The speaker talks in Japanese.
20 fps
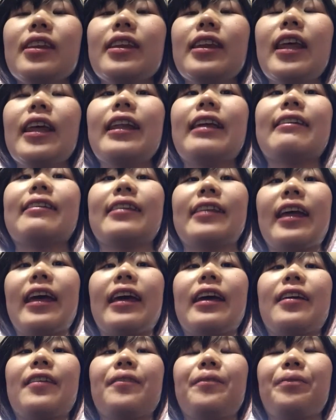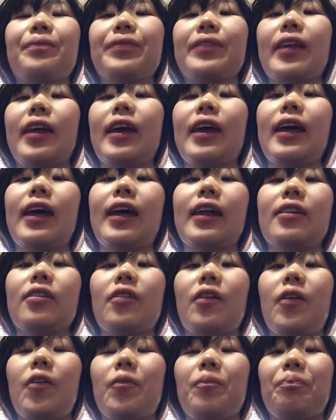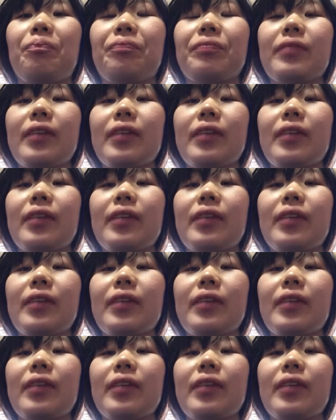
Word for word: でですねえっ、ー、と